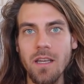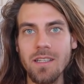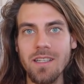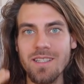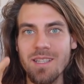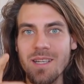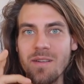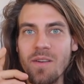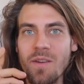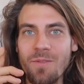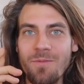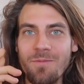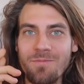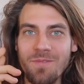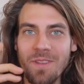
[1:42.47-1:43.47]
dass da
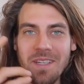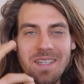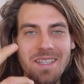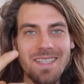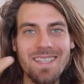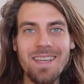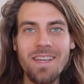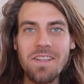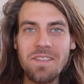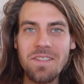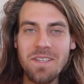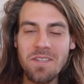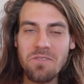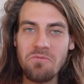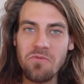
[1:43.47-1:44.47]
dein Gesicht
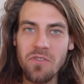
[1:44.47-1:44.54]
sich